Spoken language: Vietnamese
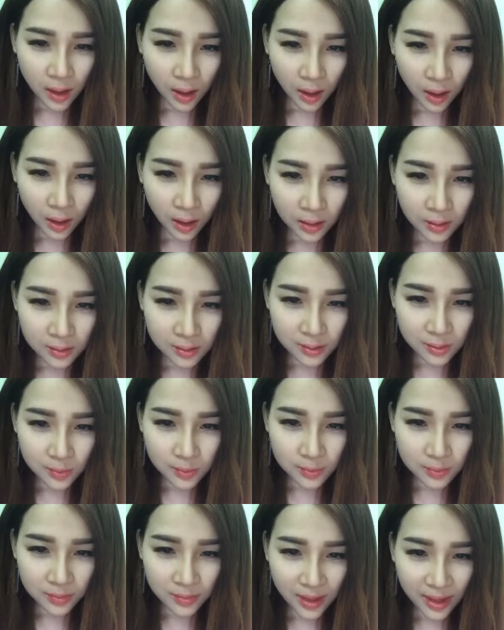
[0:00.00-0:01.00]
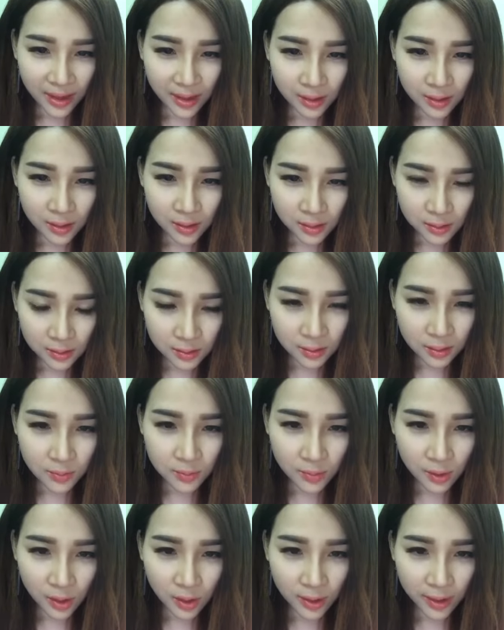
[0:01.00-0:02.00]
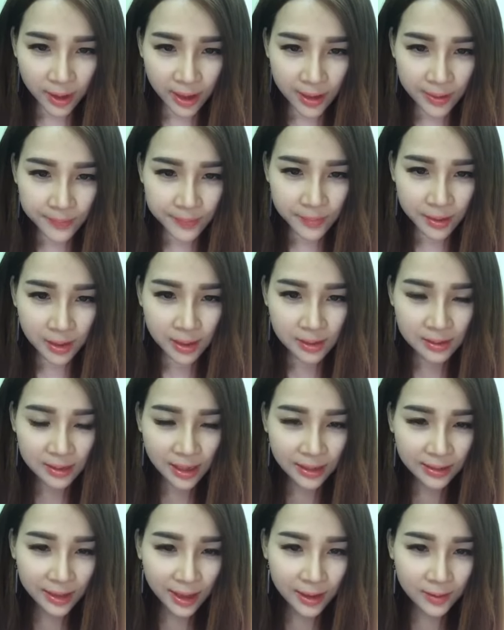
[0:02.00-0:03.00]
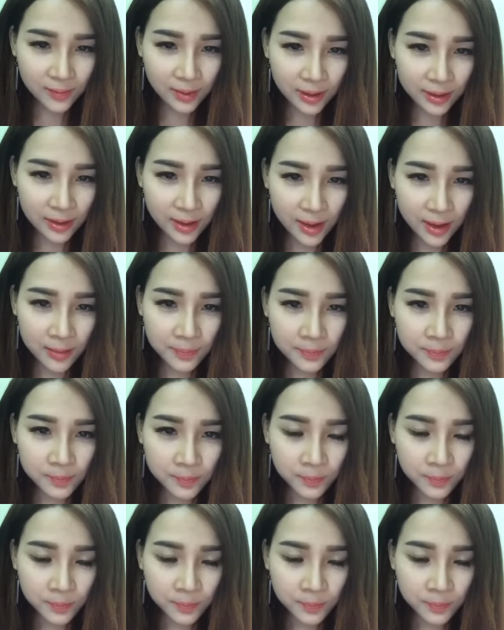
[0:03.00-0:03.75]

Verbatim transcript: à, Trúc Đan Lương. Đúng rồi em, tái tạo lại đi em.